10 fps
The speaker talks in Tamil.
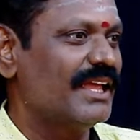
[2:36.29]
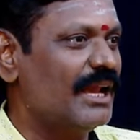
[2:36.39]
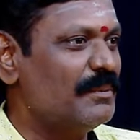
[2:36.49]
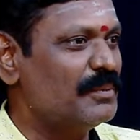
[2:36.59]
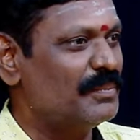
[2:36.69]

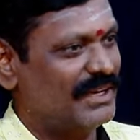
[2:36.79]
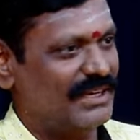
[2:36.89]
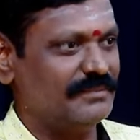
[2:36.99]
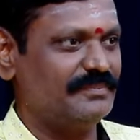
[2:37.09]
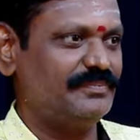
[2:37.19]
ஹெல்ப்
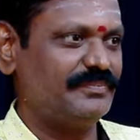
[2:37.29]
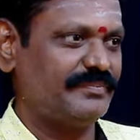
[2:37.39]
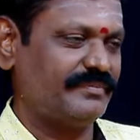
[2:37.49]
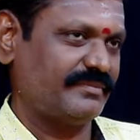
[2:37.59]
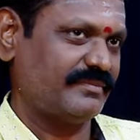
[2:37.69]
பண்ணல
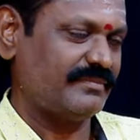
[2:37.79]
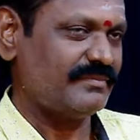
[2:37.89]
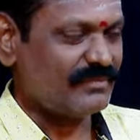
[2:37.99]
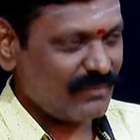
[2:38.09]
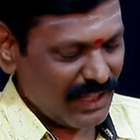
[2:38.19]

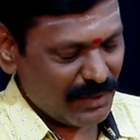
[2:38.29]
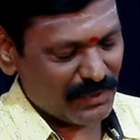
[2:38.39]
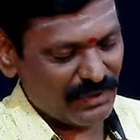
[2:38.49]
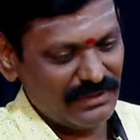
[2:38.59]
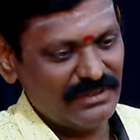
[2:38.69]

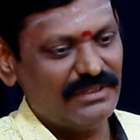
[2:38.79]
அப்புறம்